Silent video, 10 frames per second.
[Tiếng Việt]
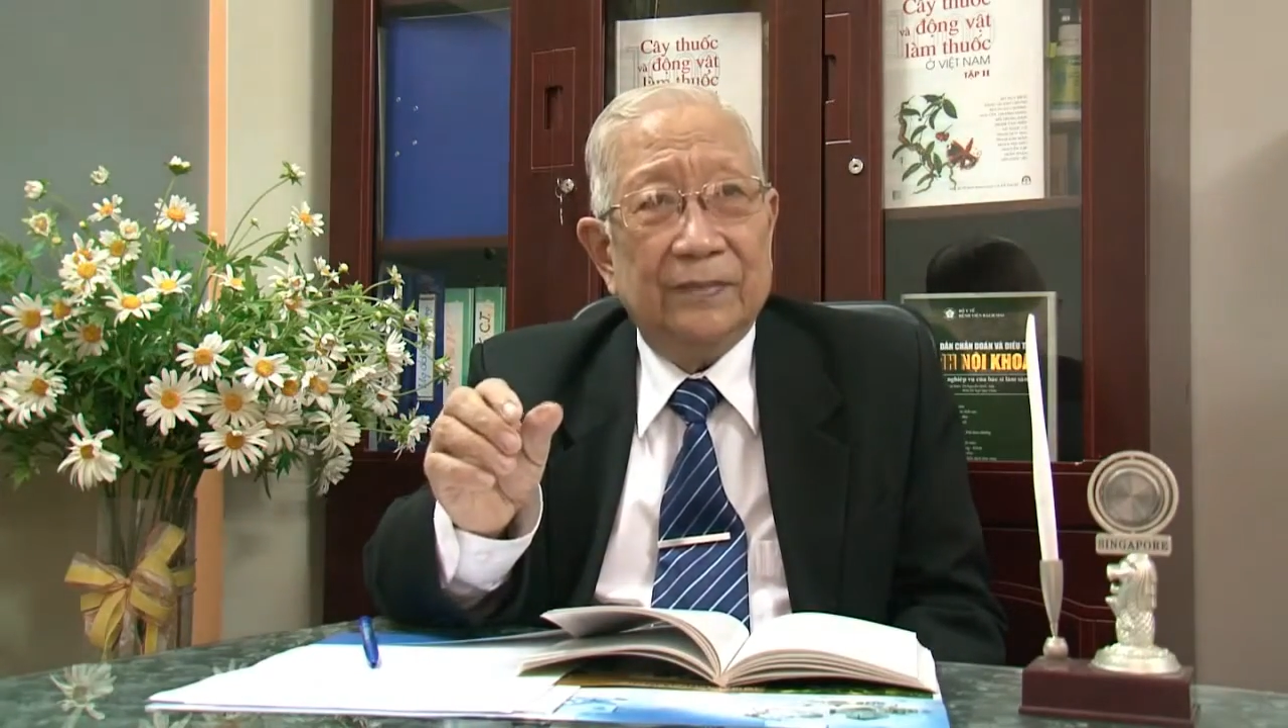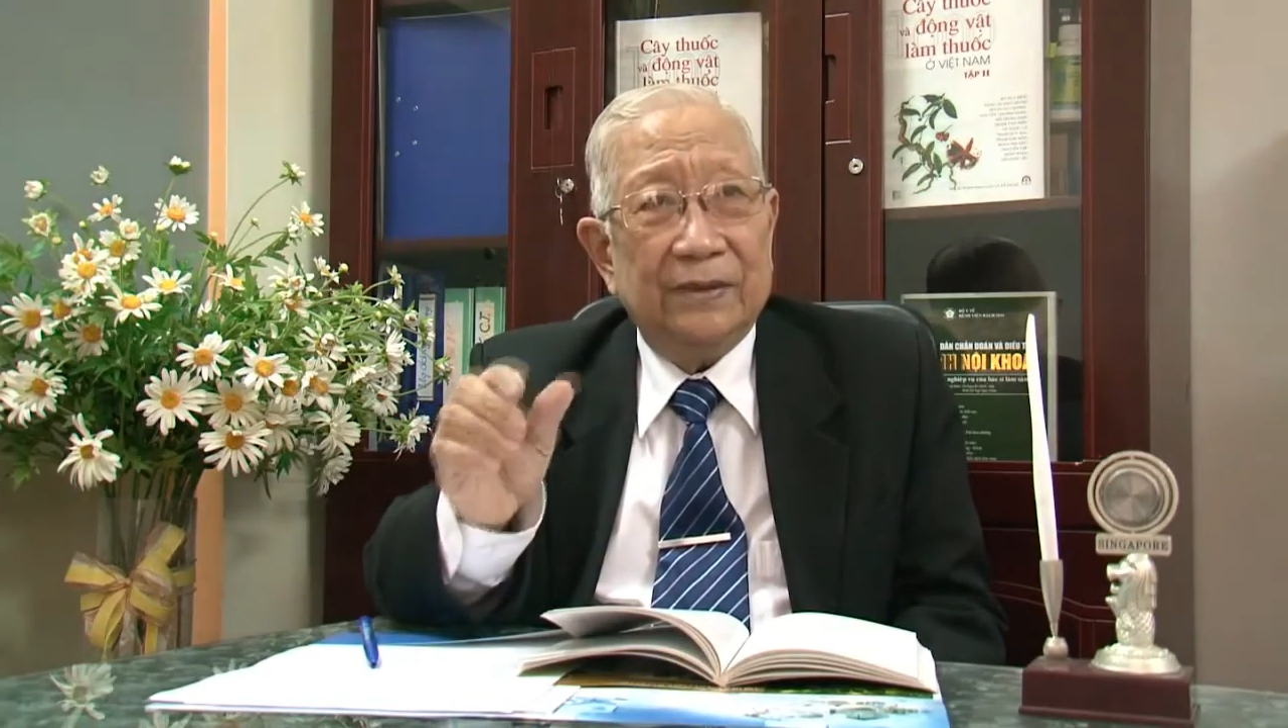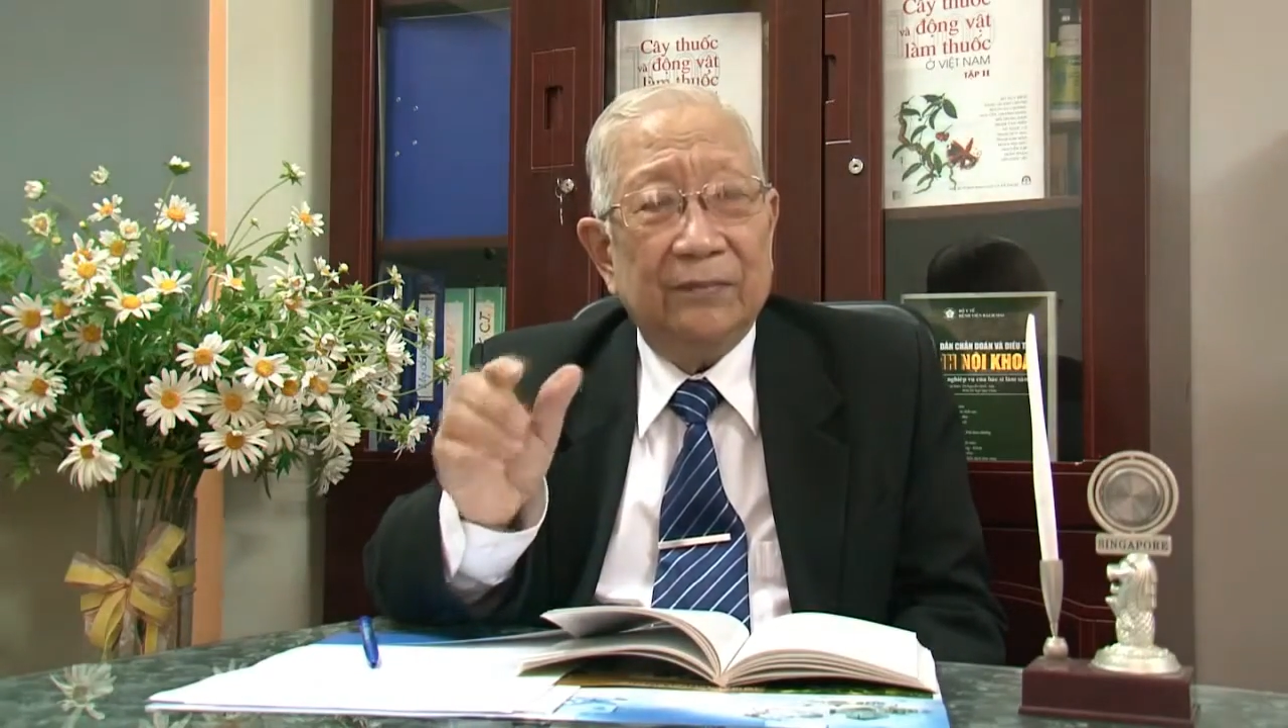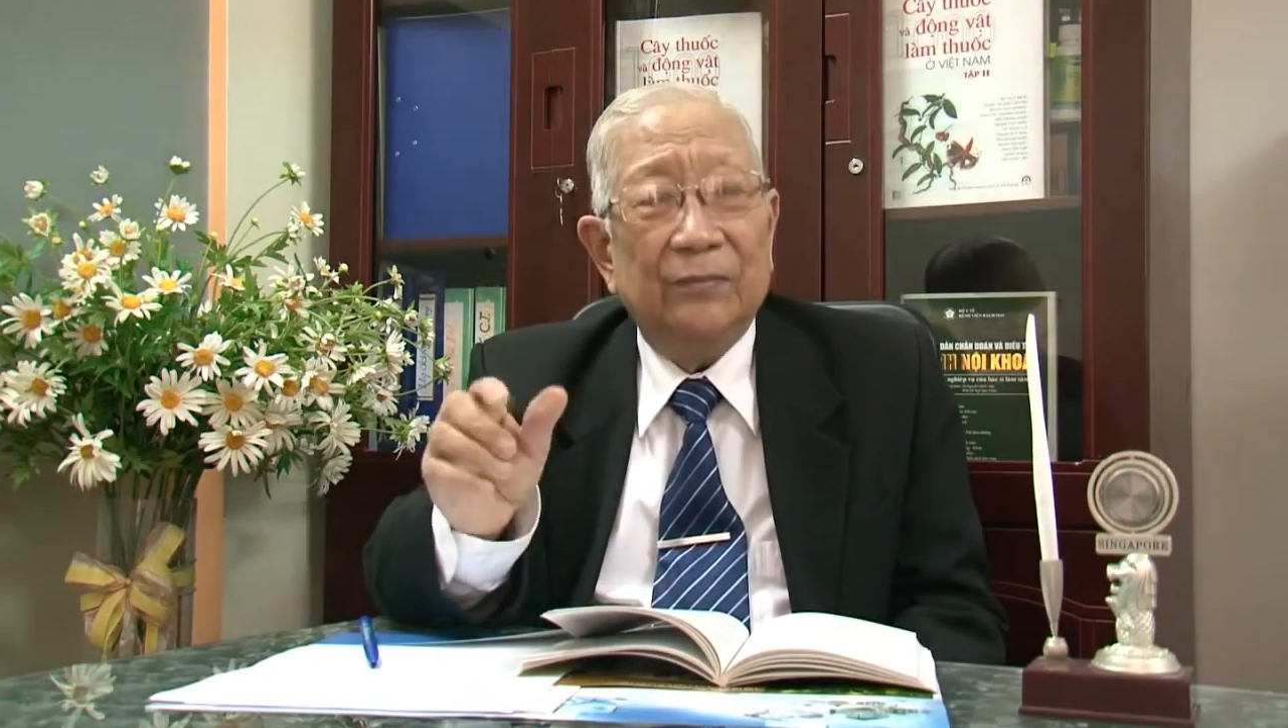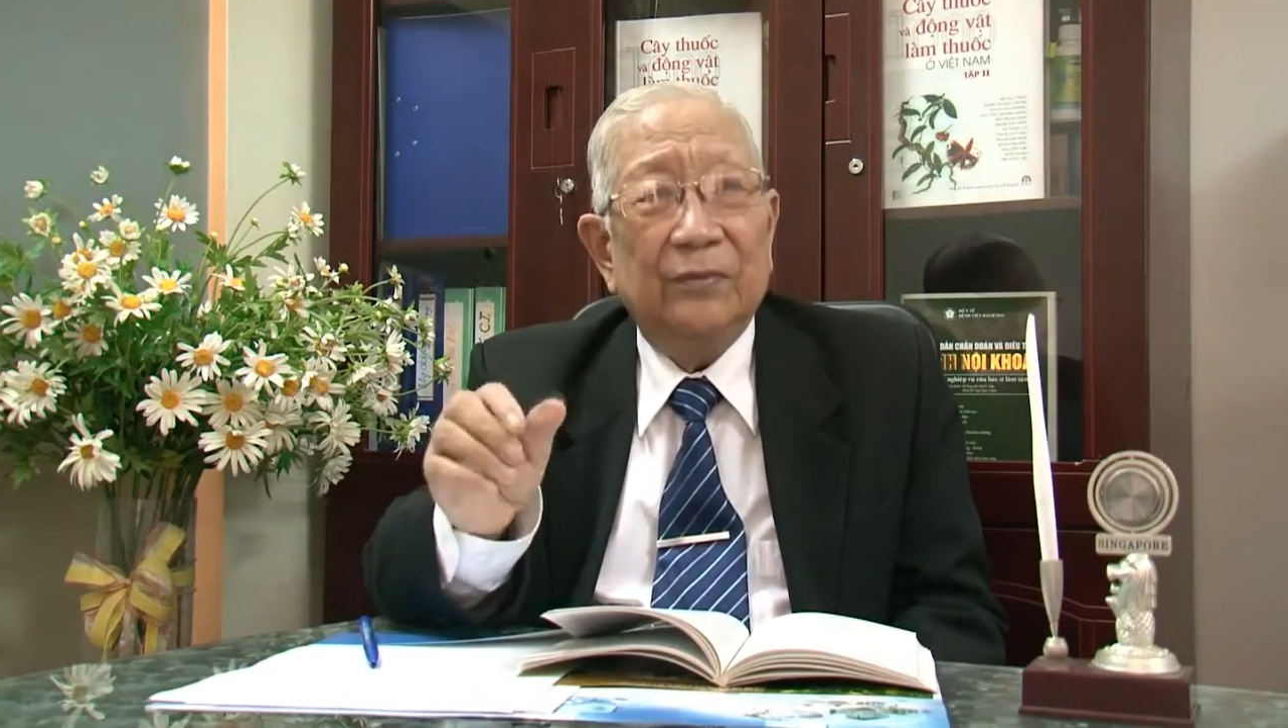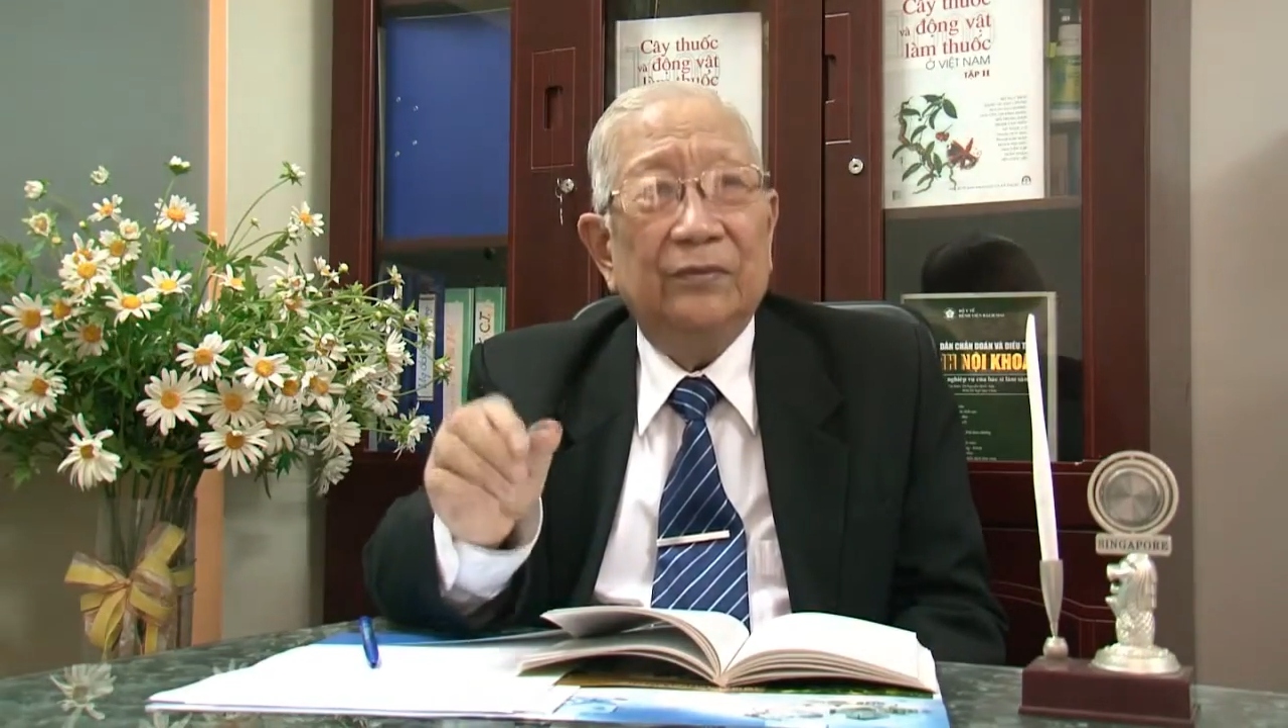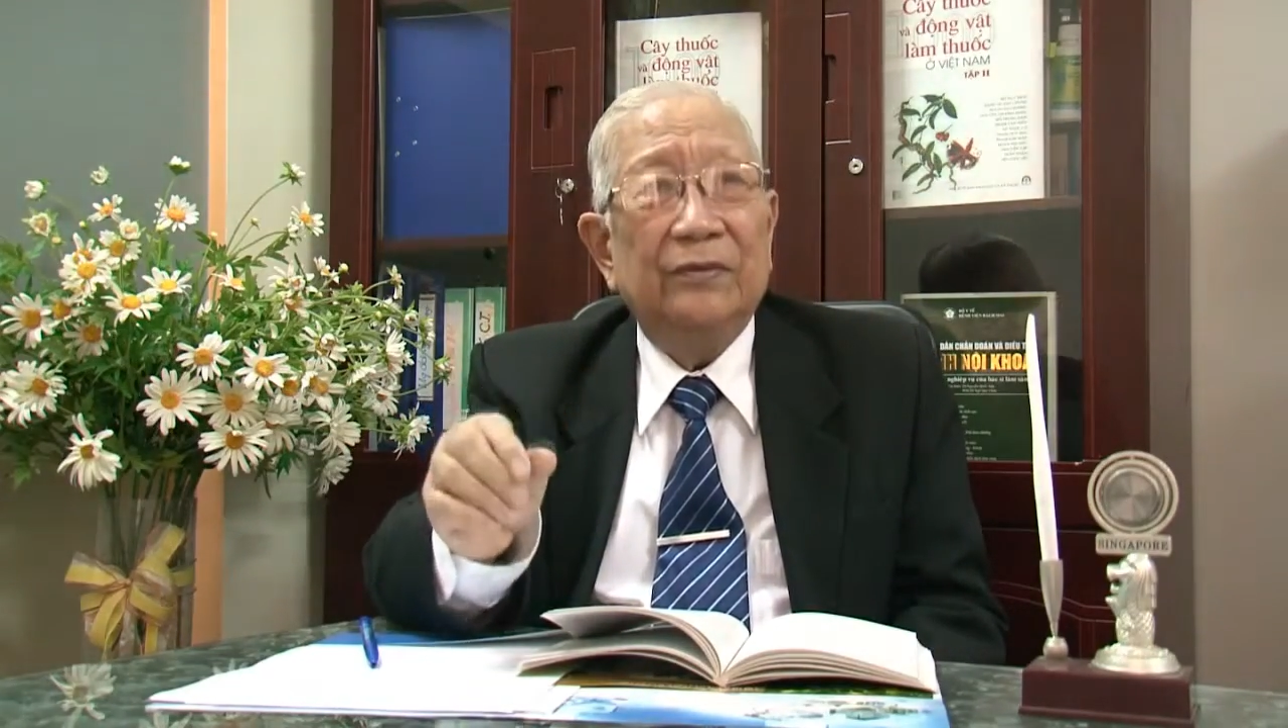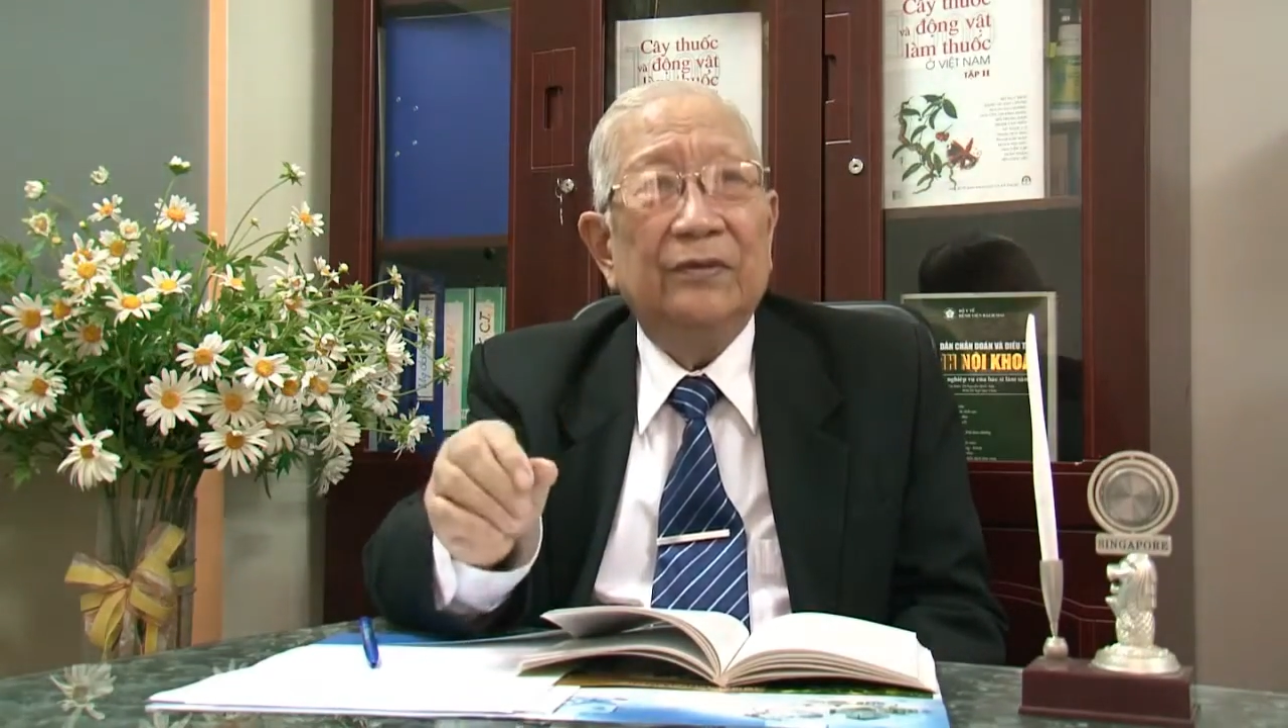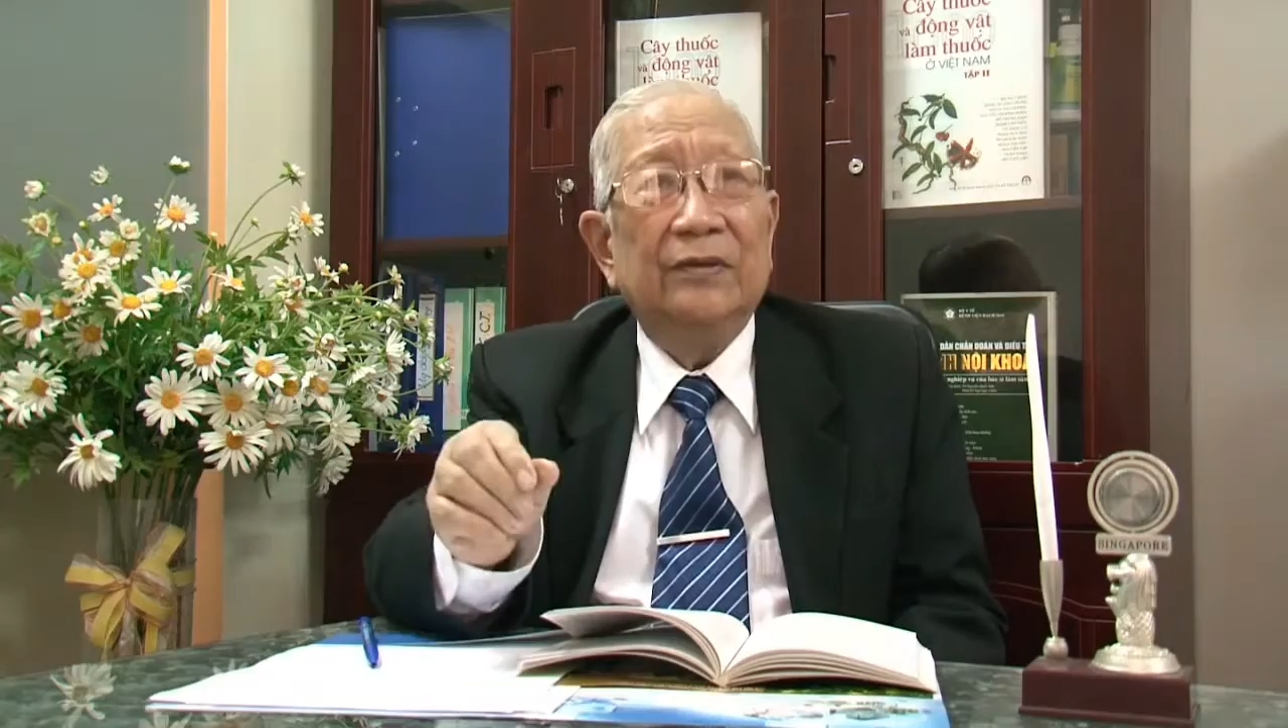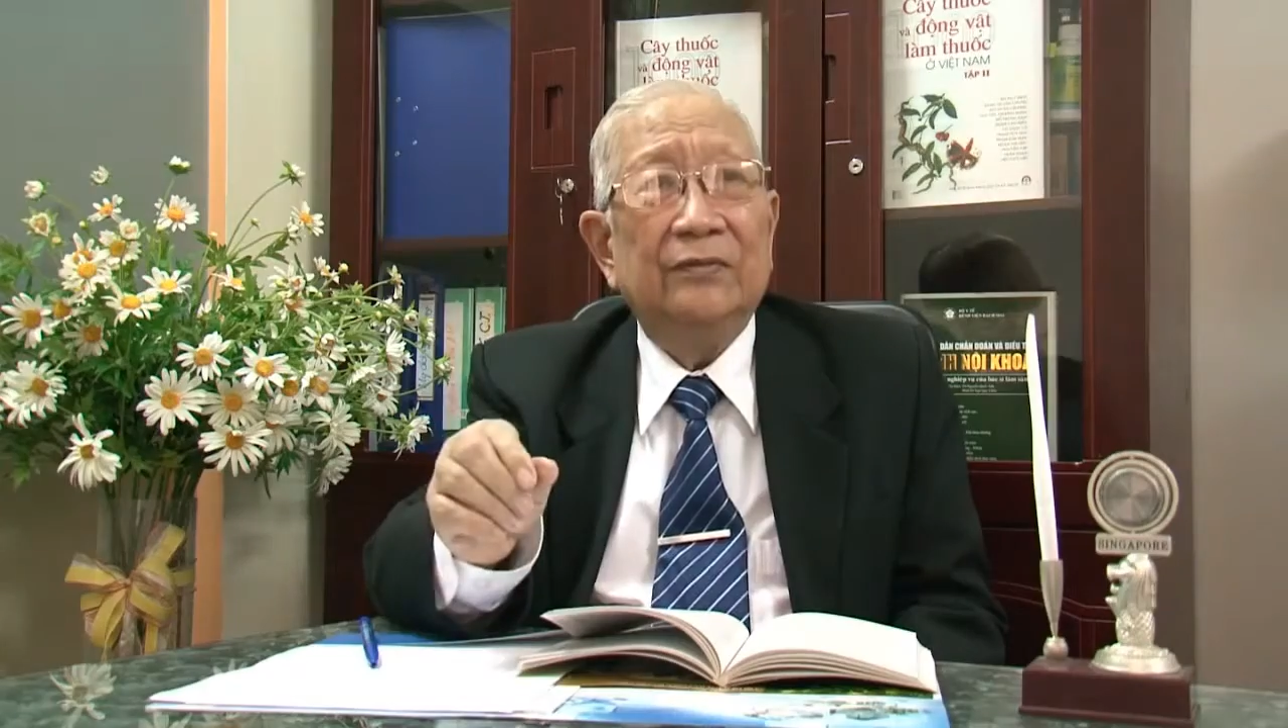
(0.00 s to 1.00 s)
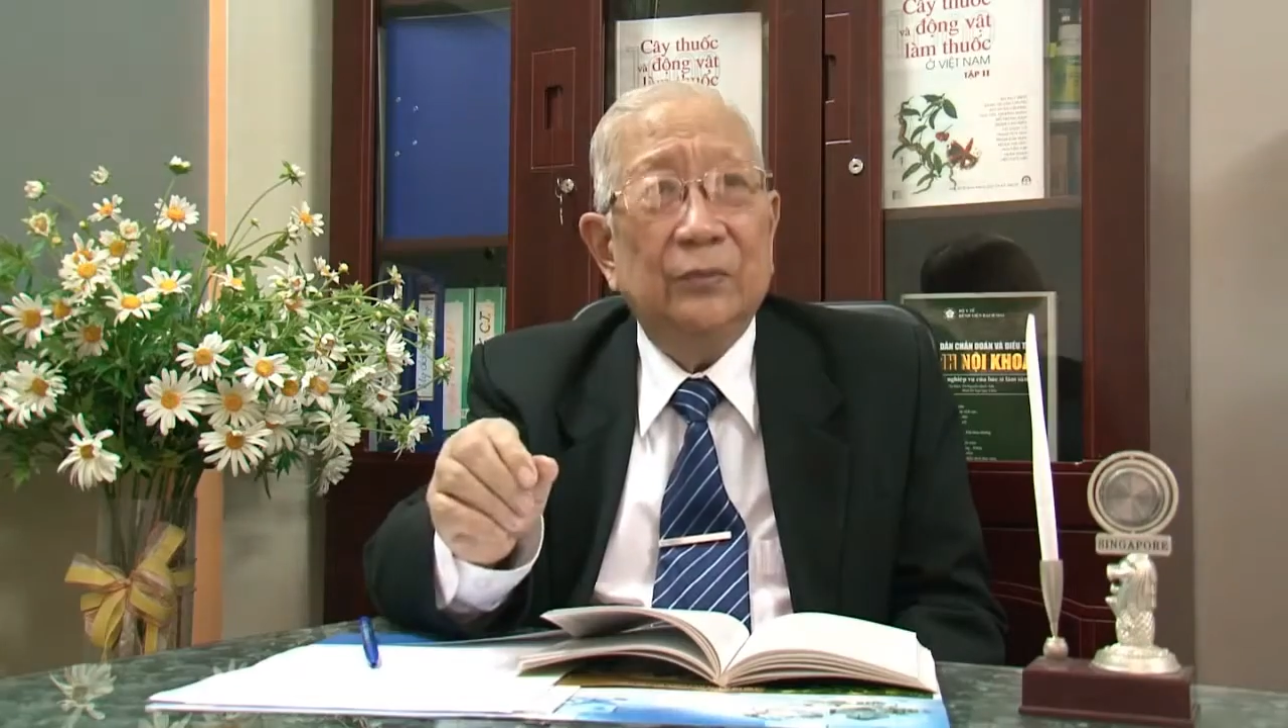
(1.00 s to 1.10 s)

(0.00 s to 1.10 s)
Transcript: trong một ờ,